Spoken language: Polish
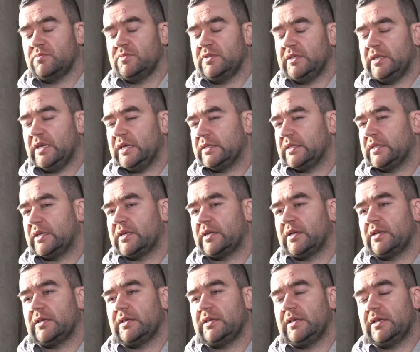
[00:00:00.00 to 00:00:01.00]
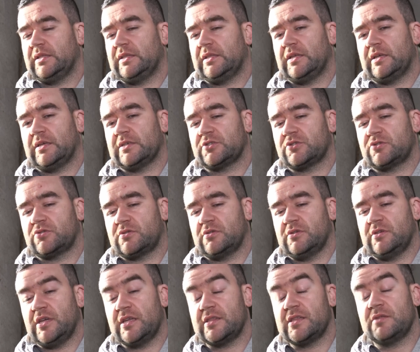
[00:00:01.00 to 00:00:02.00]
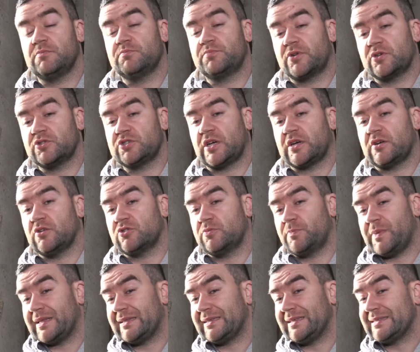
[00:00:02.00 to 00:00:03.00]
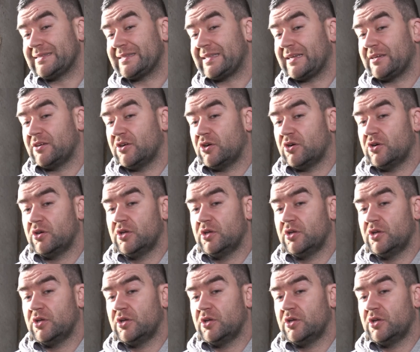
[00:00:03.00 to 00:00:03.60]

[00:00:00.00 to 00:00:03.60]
mi jedna, jedna, jeden prosiak odpadnie z tego,